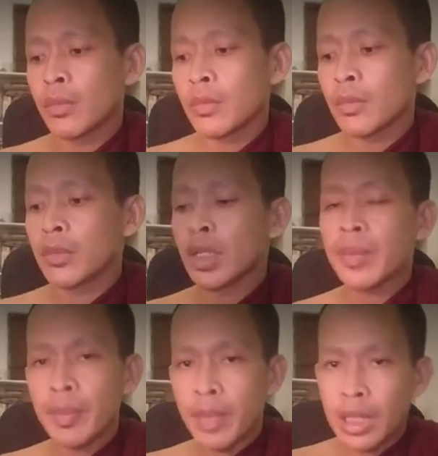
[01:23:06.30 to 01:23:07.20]
nhắn miền
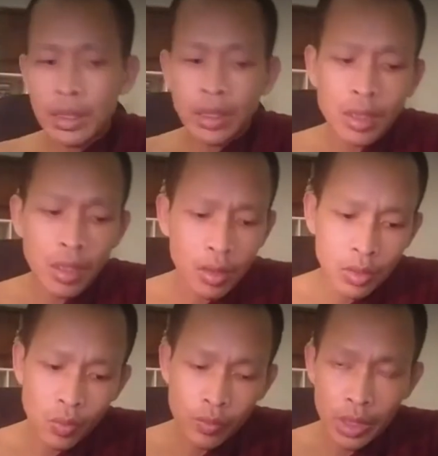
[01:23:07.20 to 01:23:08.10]
tây khác ta cọt tục
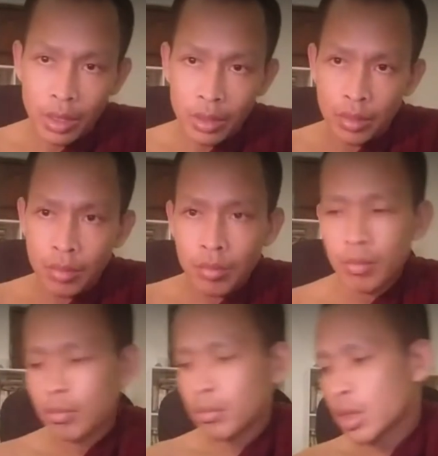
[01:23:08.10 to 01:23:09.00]
vậy
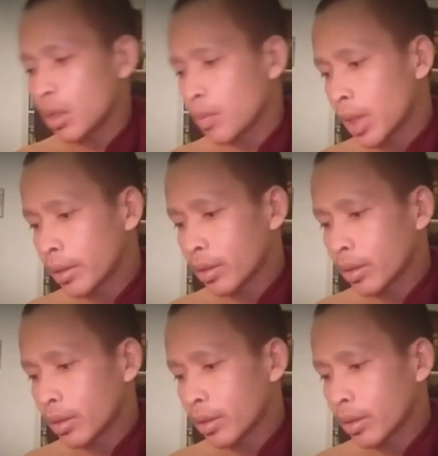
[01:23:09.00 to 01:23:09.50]
mưa lệch